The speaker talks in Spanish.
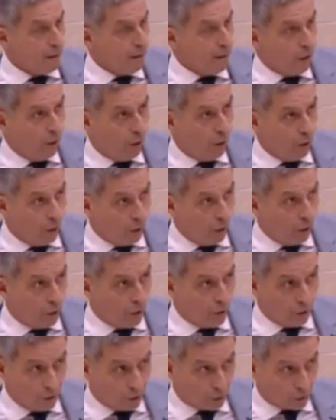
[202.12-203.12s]

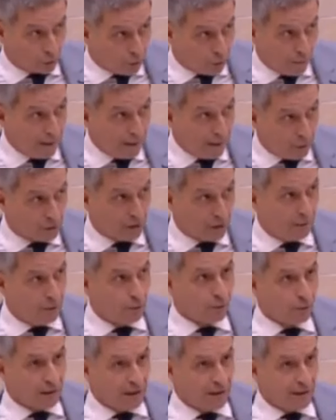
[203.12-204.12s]
¿O, todavía no saben
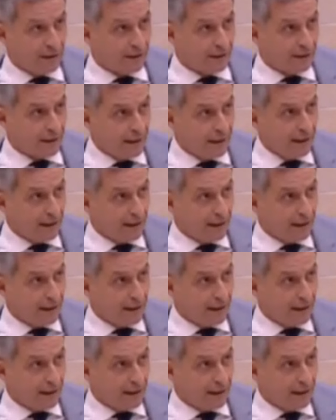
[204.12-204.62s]
ustedes